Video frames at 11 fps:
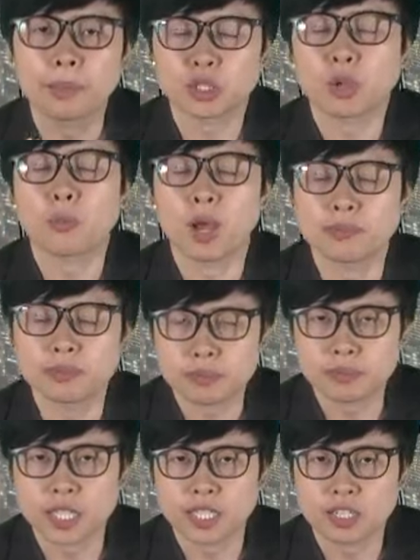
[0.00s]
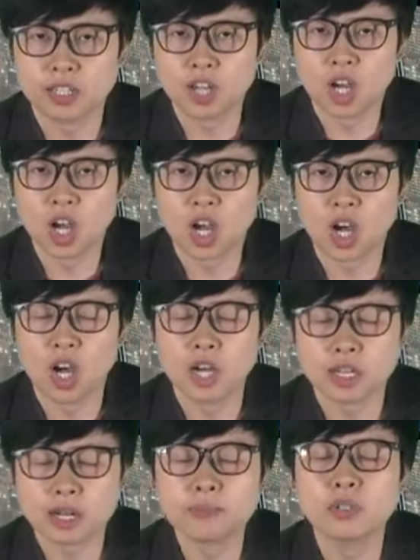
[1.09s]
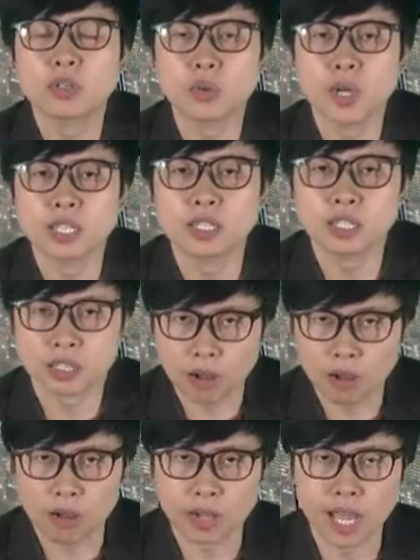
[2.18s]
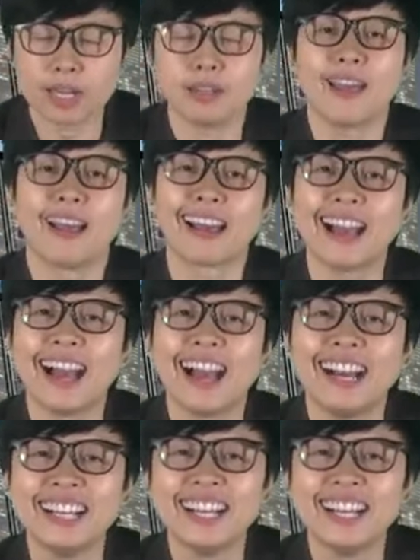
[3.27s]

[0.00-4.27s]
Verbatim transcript: ประสบความสำเร็จแล้วก็ร่ำรวยเงินทองกันนะคะ